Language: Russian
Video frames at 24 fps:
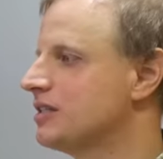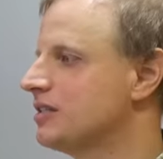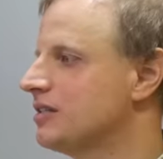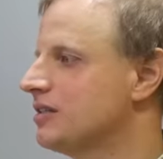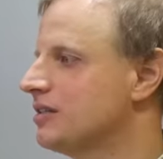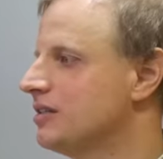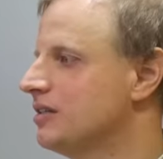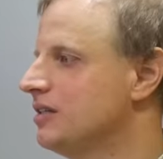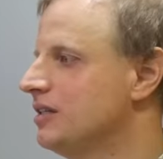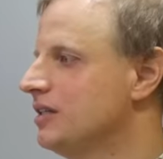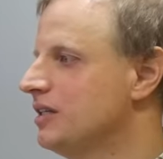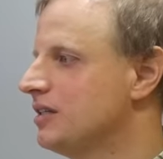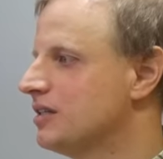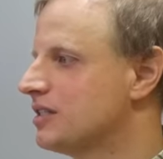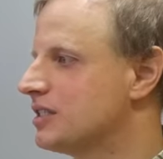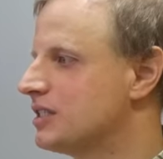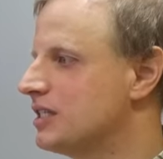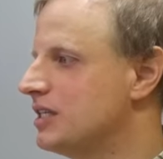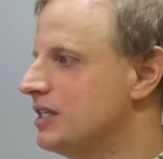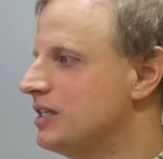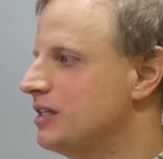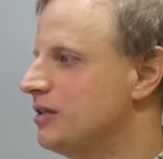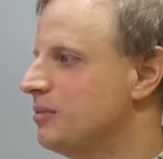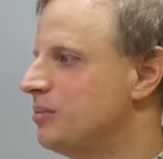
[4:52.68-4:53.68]
э, в
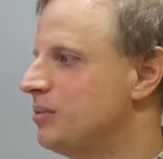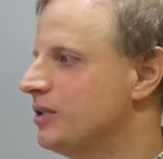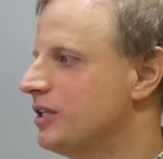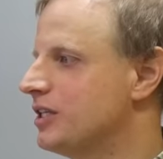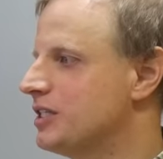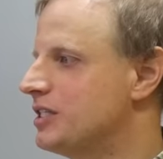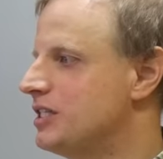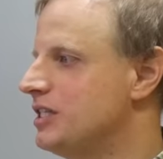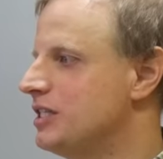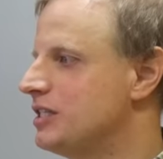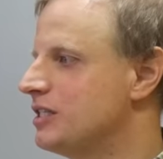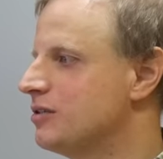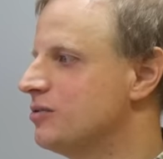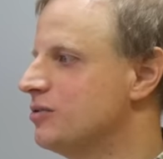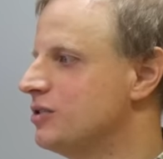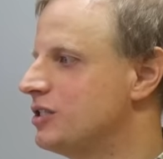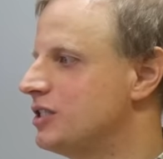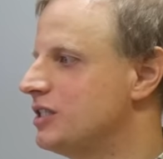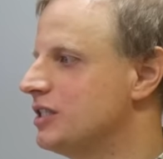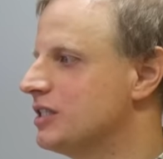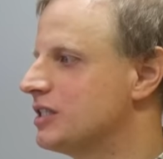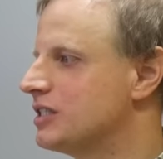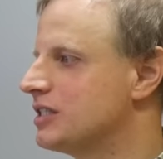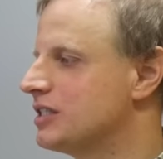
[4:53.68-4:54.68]
средней полосе эти
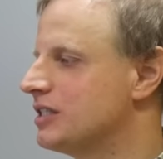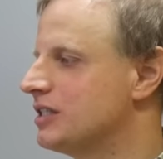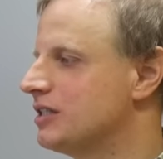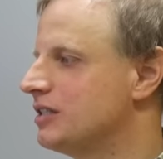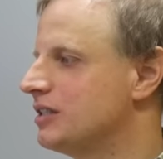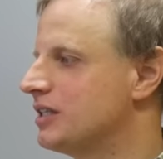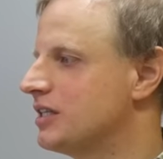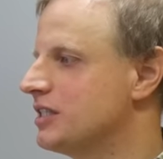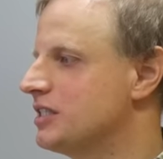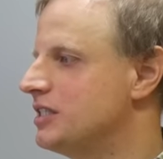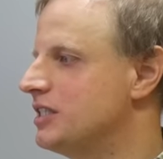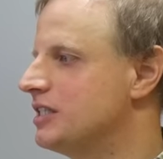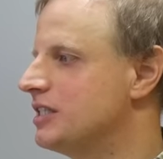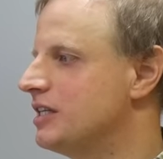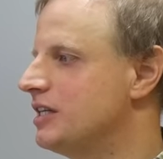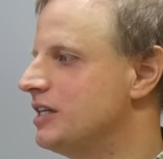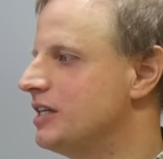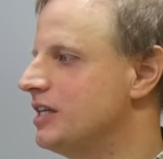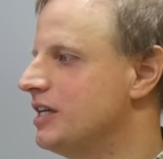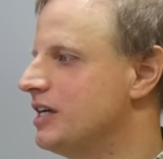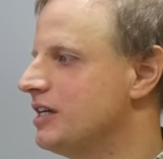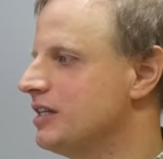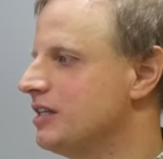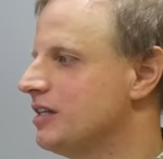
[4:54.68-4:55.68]
гусеницы
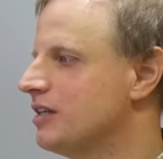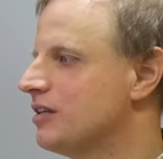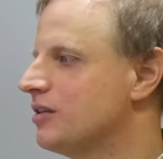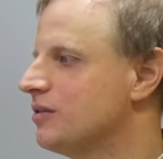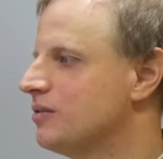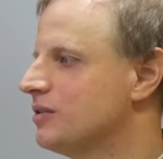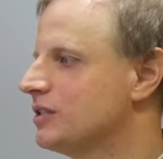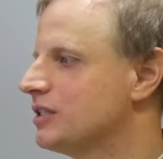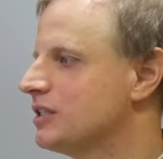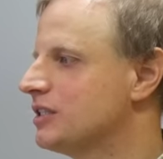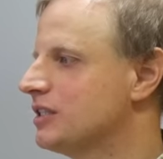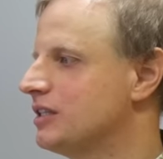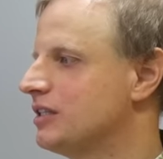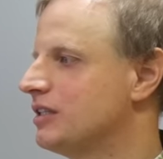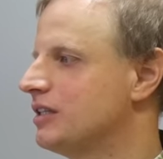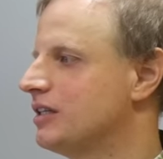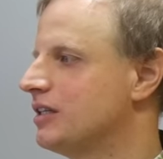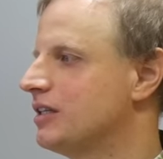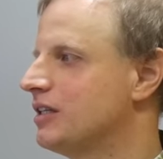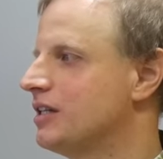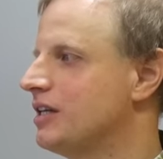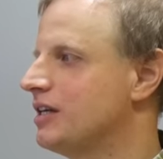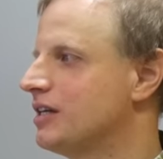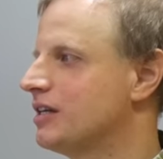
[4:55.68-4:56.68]
растительно ядны, но вот
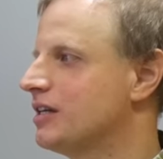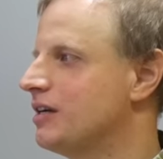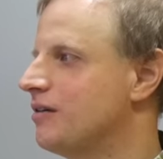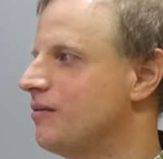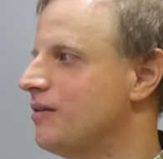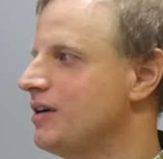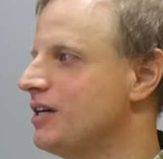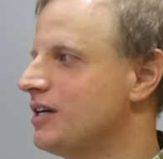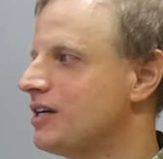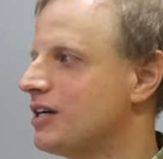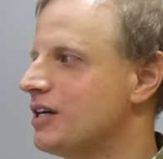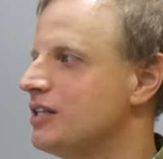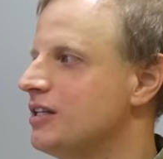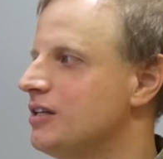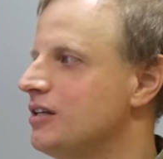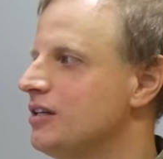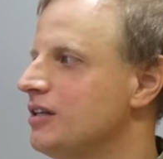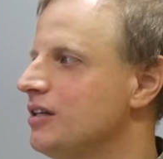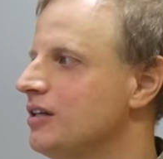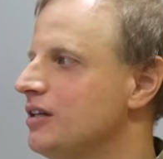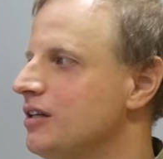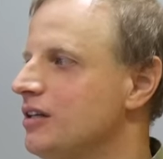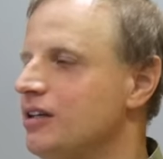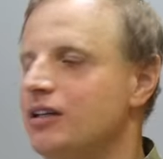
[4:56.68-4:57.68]
э, на Гавайях
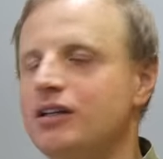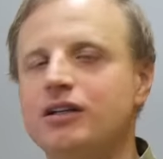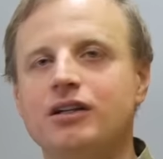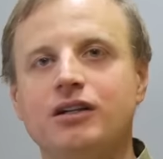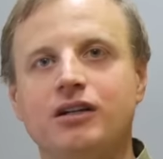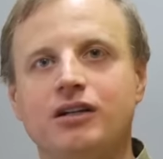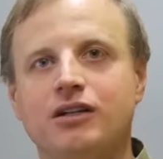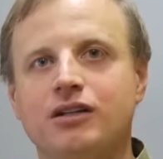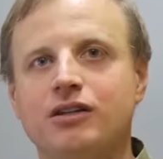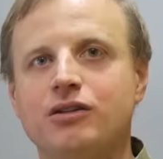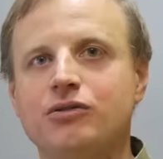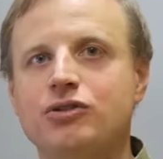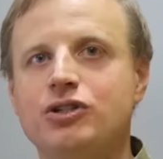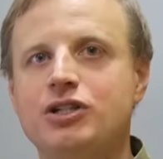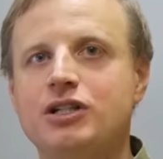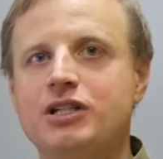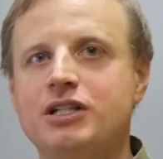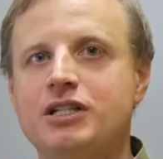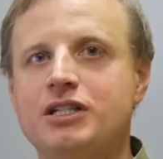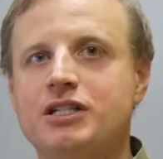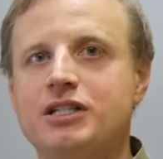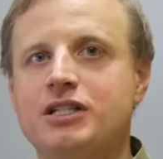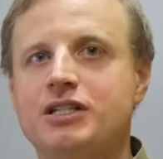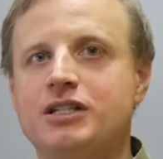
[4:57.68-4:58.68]
они э,
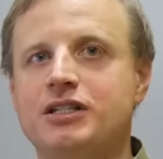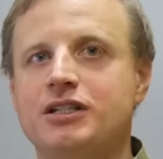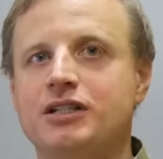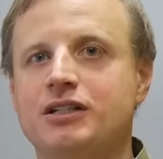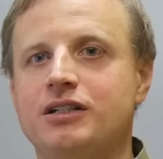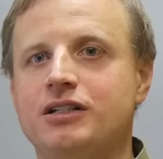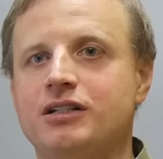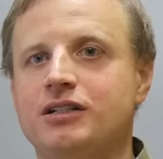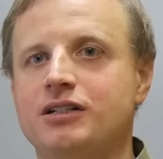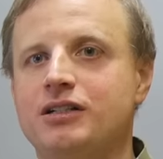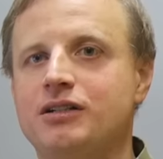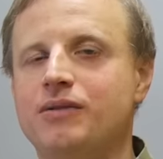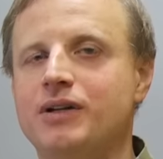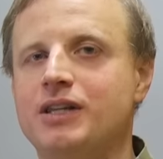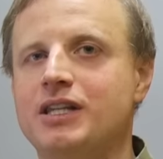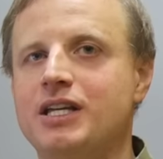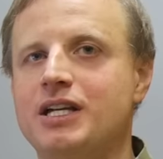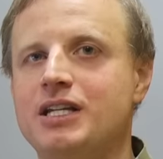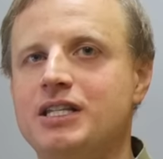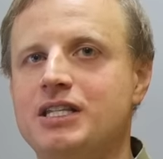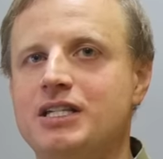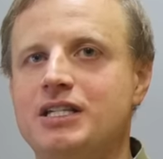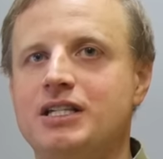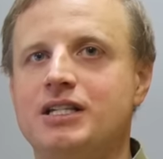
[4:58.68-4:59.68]
научились
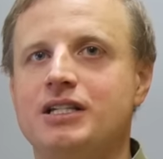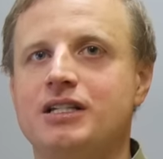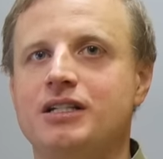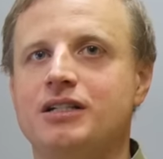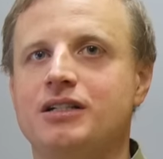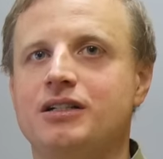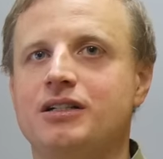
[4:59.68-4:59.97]
хватать